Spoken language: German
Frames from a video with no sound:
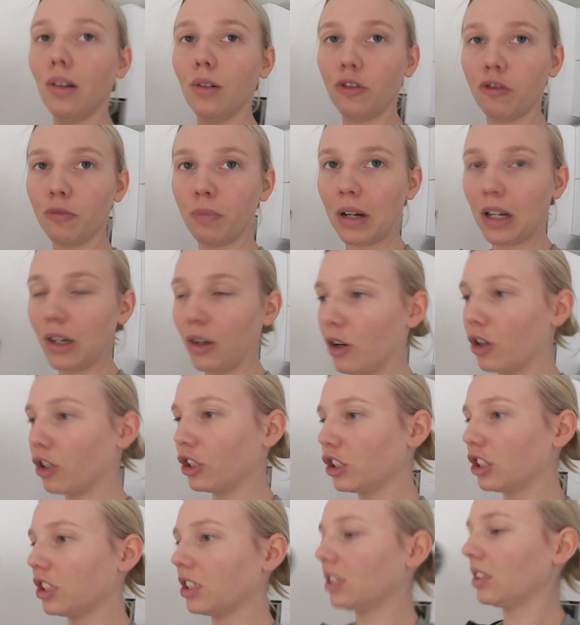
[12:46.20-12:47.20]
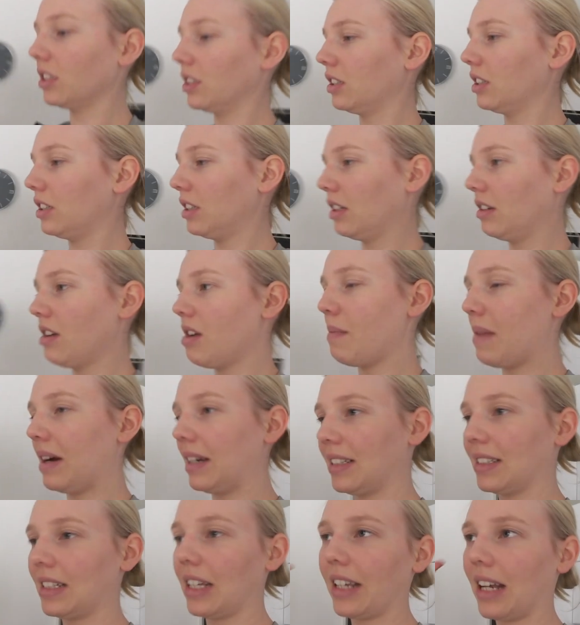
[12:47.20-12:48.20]
Luftballons. Wir
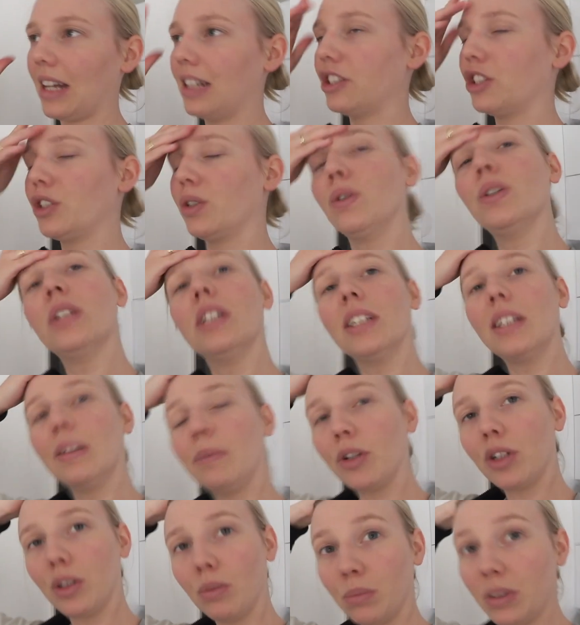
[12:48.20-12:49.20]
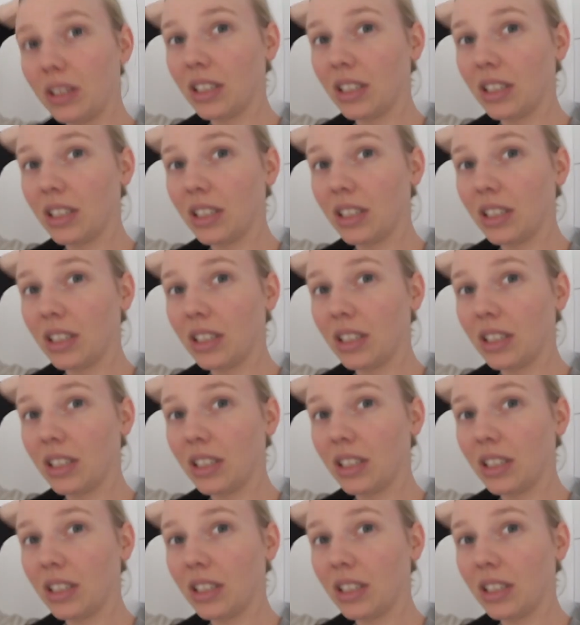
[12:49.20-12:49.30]
machen das gleich alles schön. Ich nehme euch ein